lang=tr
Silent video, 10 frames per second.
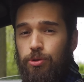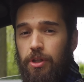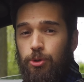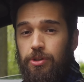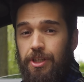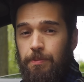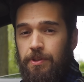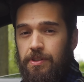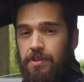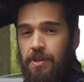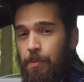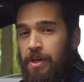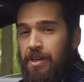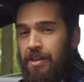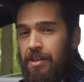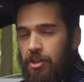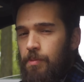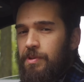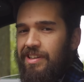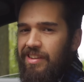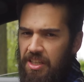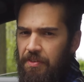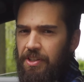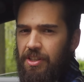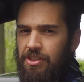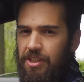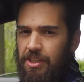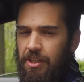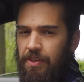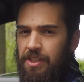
kullanılıyor diyebiliriz. Ama tabii ki dezavantajları da